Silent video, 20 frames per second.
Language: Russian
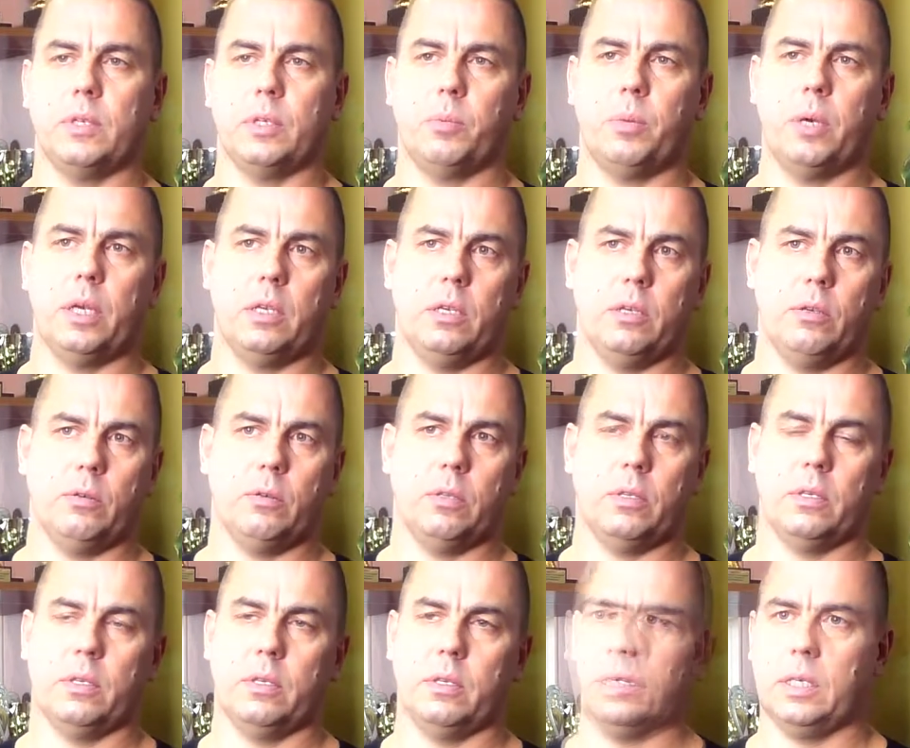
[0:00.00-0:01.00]
в Испании он.
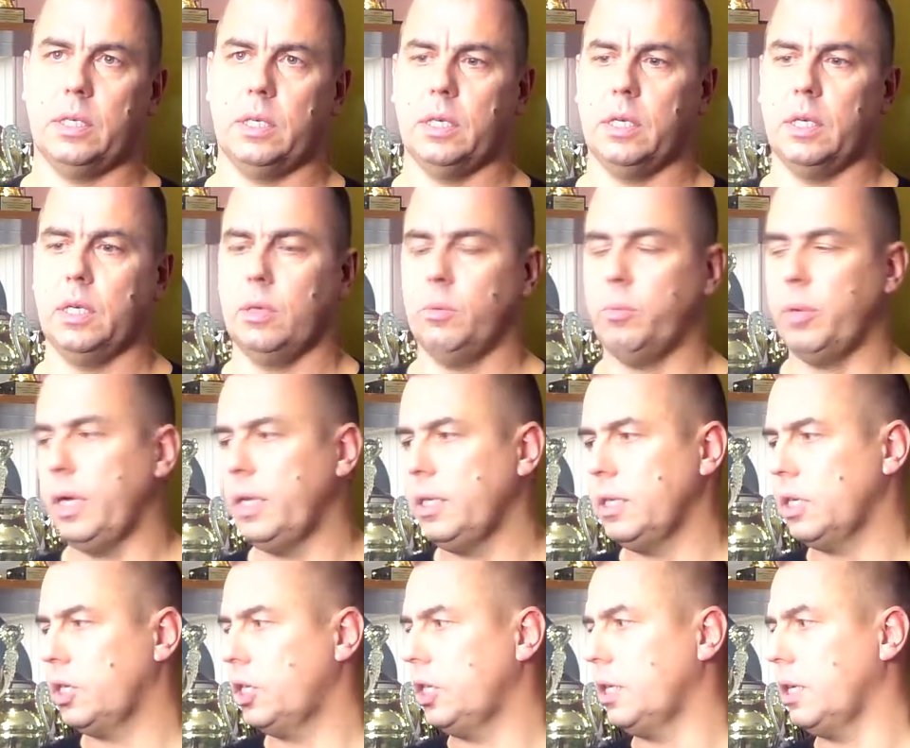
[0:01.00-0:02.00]

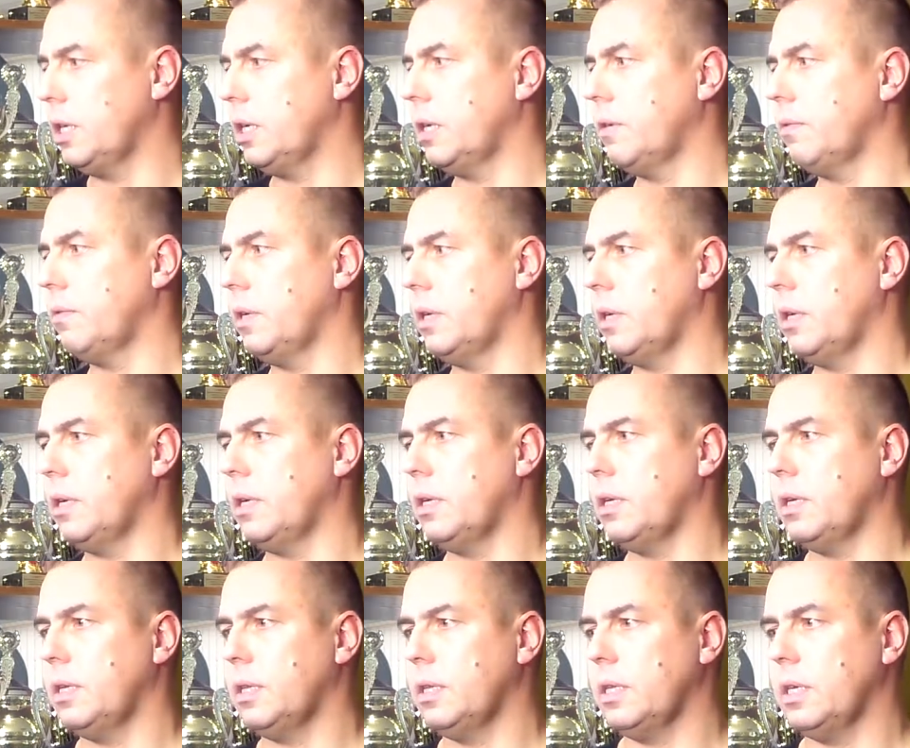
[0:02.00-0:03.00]
Полина
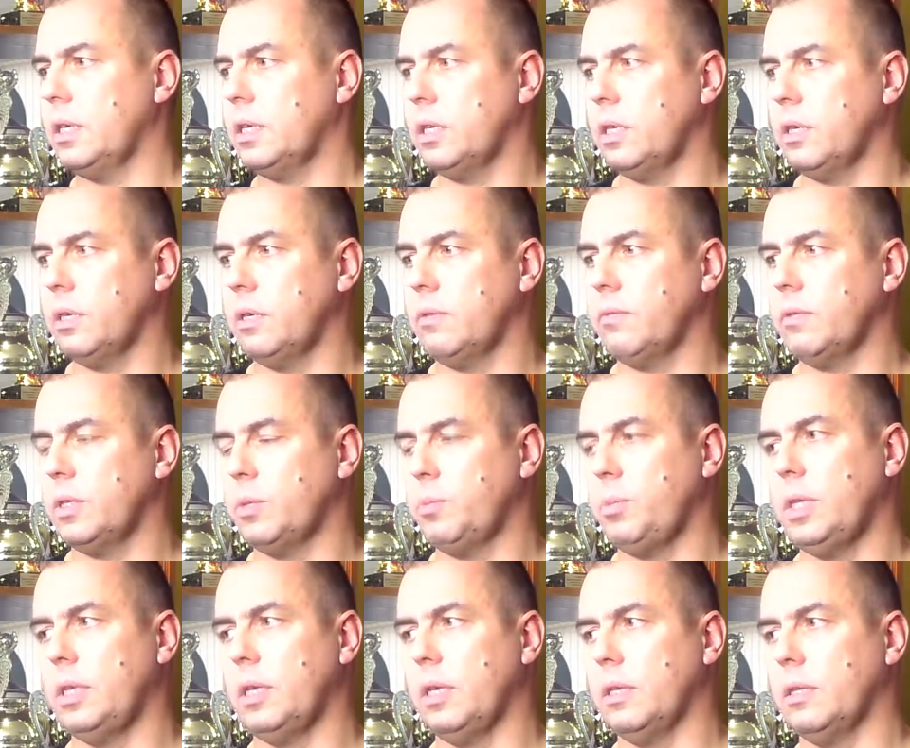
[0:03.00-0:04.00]
Шитикова, наша
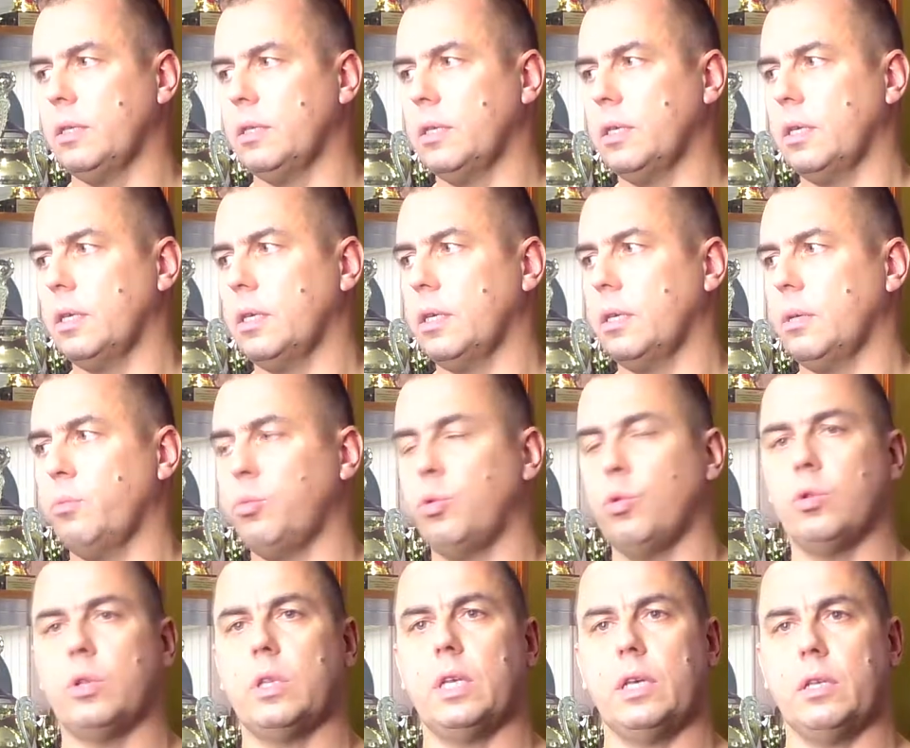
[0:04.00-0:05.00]
воспитанница
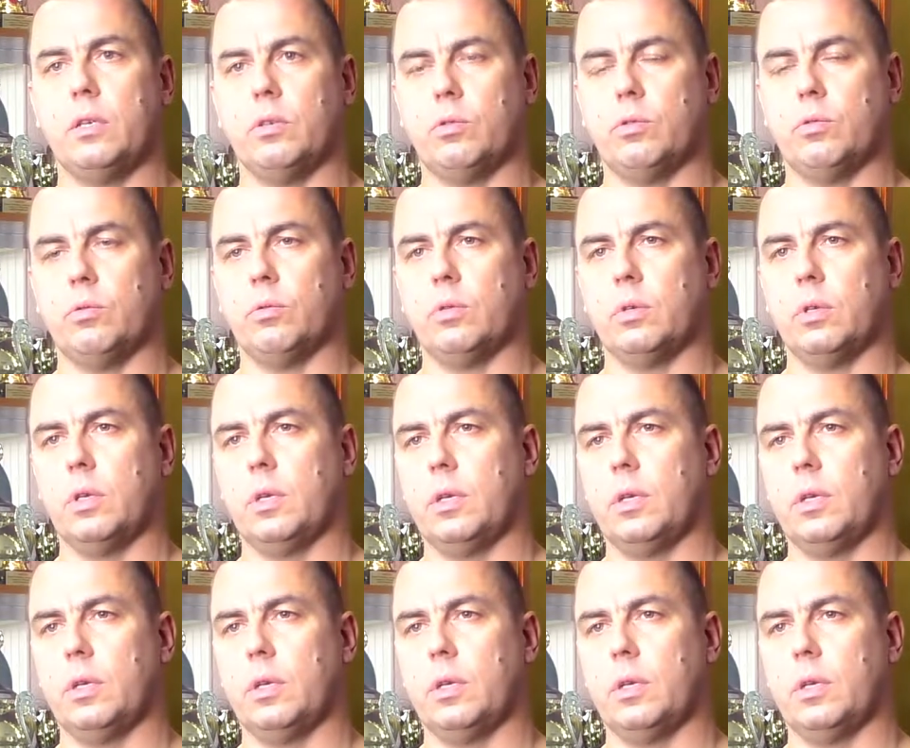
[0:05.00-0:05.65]
по теннису,